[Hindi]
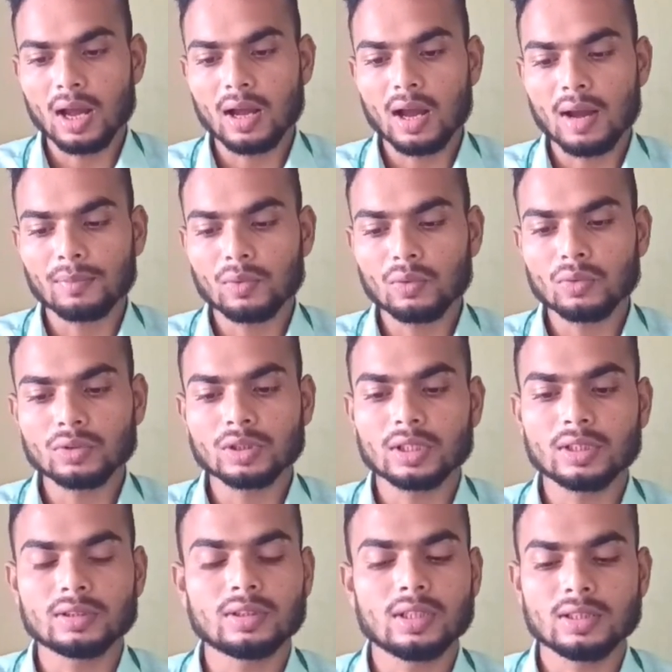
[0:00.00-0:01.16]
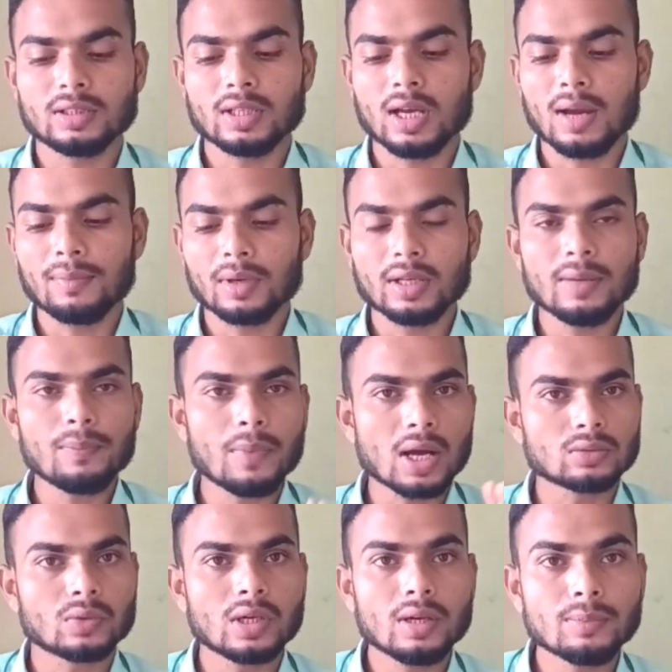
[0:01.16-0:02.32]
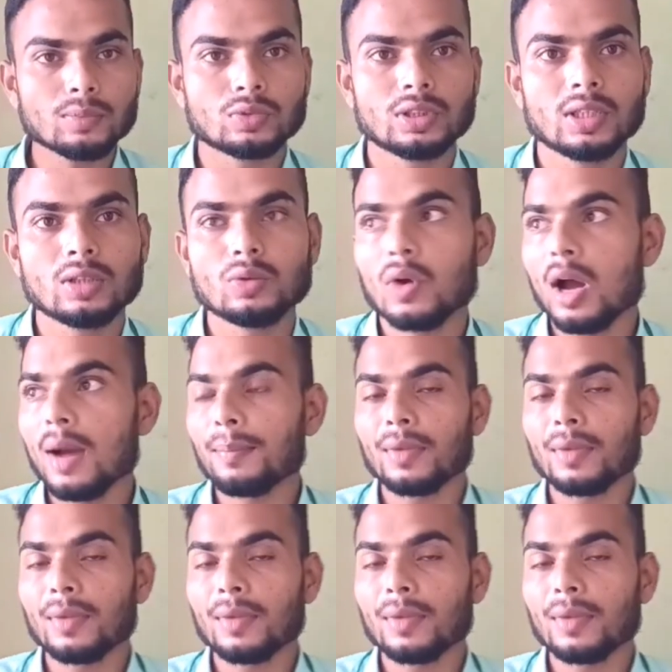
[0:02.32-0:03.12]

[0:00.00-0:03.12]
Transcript: आ, आपको कुछ इस तरह से आपका ये पासवर्ड पूछेगा जो